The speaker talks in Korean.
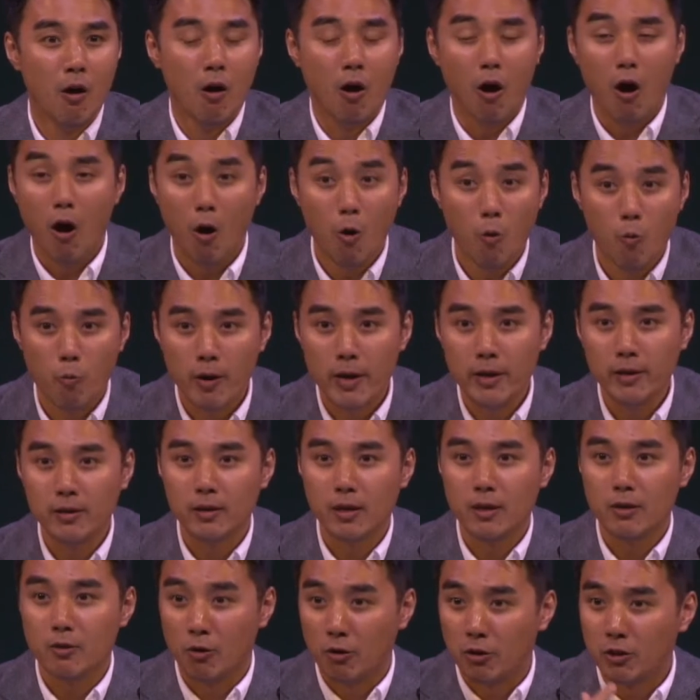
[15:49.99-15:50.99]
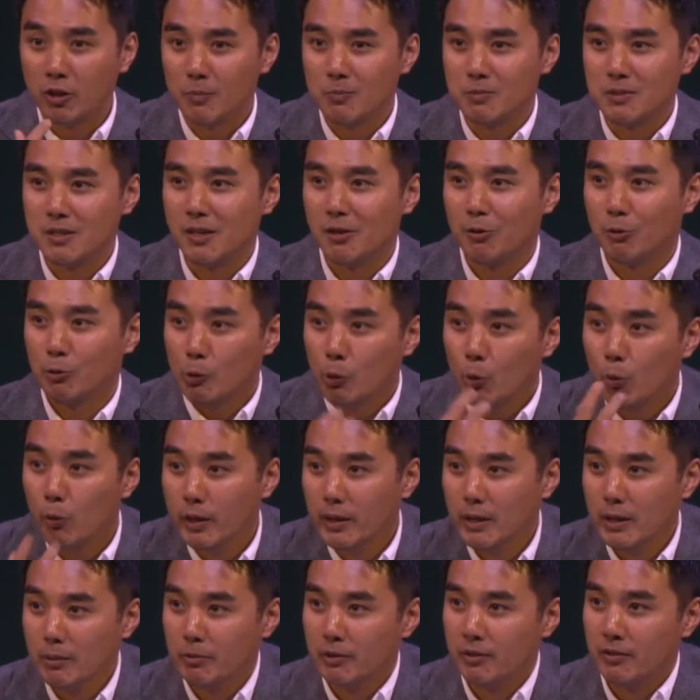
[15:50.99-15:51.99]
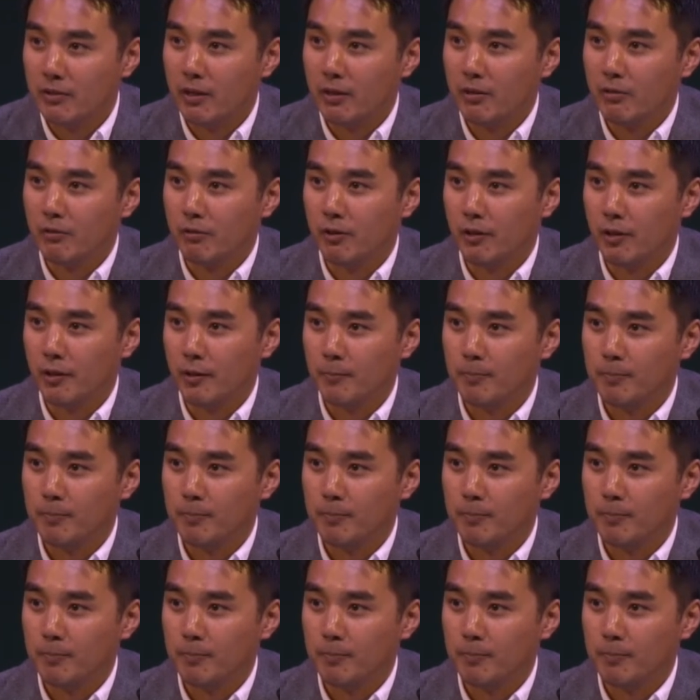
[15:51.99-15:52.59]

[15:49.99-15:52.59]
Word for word: 어 왜 이렇게 역겹지 하고 토해내 버린다는 거예요.